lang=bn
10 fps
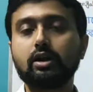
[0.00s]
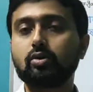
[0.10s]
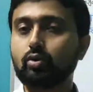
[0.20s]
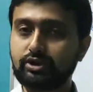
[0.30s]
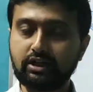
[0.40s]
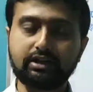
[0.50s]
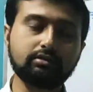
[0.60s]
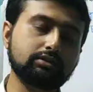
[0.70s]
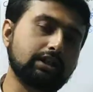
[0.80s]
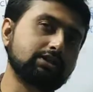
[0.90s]
করেছিলেন
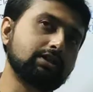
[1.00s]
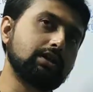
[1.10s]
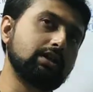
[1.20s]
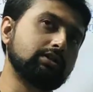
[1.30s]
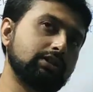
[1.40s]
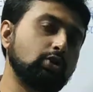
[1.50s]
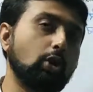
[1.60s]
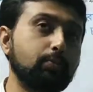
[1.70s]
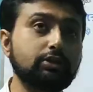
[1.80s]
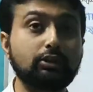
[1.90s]
তার তিনি
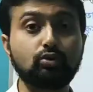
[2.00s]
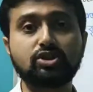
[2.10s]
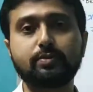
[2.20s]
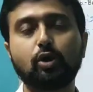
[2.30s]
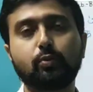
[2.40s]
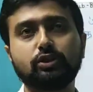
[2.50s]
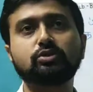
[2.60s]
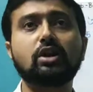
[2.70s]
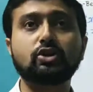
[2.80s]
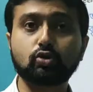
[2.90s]
গল্প দাদু হিসেবে গল্প
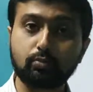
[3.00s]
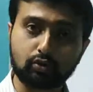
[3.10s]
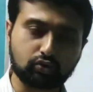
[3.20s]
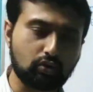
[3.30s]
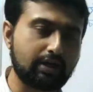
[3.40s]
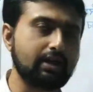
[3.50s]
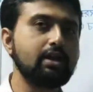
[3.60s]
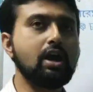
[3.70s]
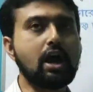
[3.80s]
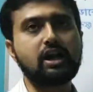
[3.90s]
দাদুর আসর বস্তু আগে
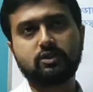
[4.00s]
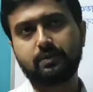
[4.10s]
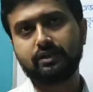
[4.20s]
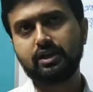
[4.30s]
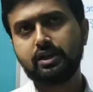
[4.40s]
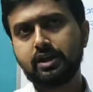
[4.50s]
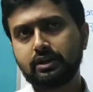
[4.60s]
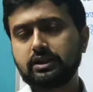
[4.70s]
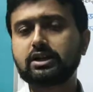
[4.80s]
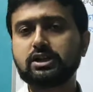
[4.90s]
আকাশবাণীতে
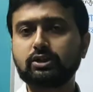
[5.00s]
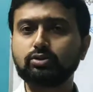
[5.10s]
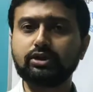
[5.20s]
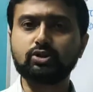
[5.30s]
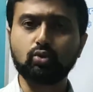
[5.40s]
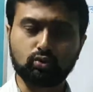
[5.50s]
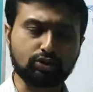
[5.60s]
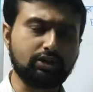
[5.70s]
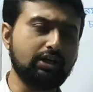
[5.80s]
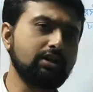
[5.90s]
তার সাথেও তিনি যুক্ত
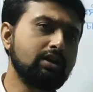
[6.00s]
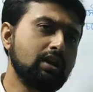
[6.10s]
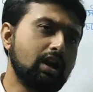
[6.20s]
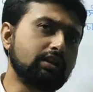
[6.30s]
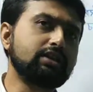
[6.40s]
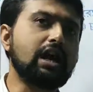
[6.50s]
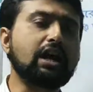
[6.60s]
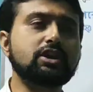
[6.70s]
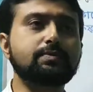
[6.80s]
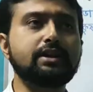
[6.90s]
ছিলেন তিনি
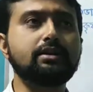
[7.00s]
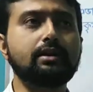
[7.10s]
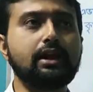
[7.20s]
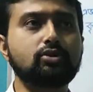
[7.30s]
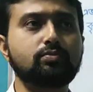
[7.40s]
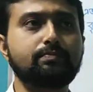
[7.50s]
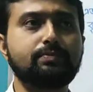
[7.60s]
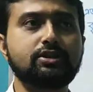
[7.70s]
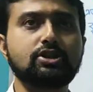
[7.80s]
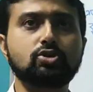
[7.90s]
আকাশবাণীর একজন
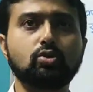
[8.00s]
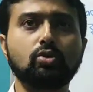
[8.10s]
বিশিষ্ট